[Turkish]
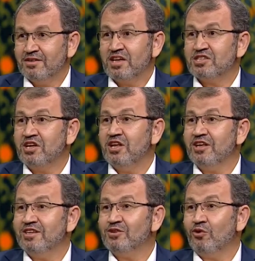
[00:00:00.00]
derse
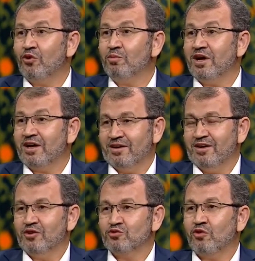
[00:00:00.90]
ilgisi olmayan,
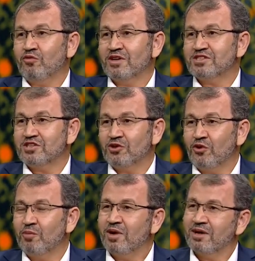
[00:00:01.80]
çok fazla şey
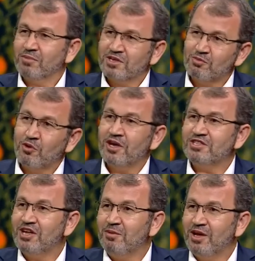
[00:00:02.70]
olmayan bir kısım
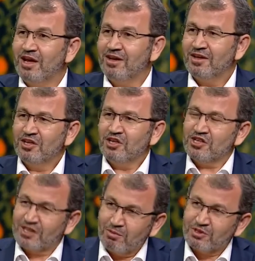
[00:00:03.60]
öğrencilere bile
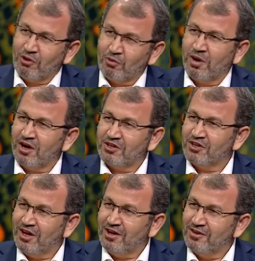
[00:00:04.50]
İslam'ı savunmak
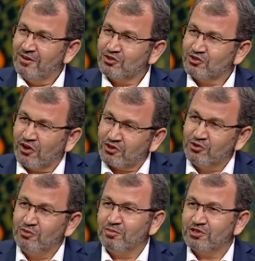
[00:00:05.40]
adına
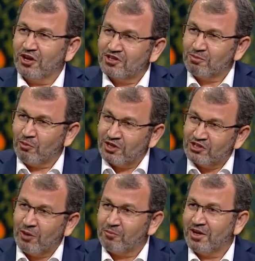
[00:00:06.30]
çalışıp çalışıp ona
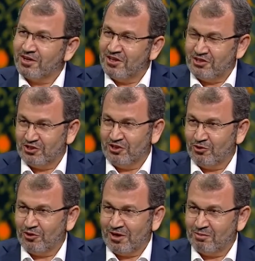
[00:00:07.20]
cevaplar
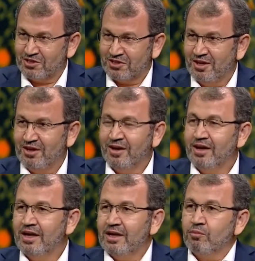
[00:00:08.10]
yetiştiriyorlarmış.
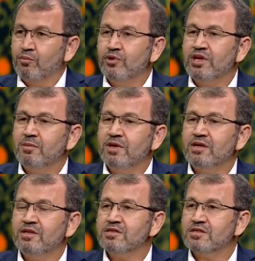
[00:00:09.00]
Bunun
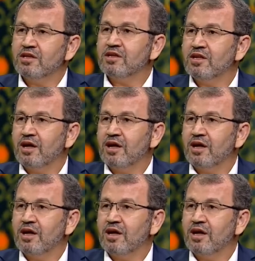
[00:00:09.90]
gibi Hindistan'da